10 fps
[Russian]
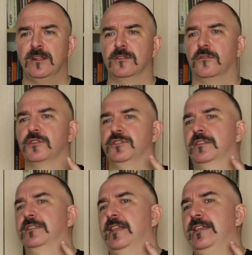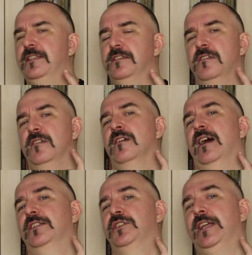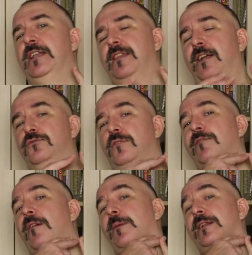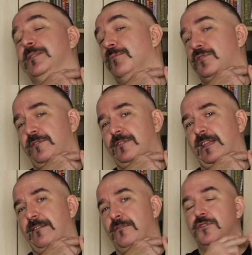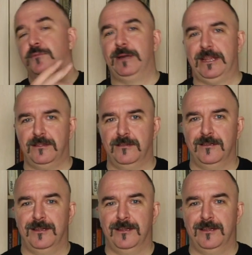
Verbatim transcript: должен отстоять от шеи так, что два пальца можно вставить. Это же бред.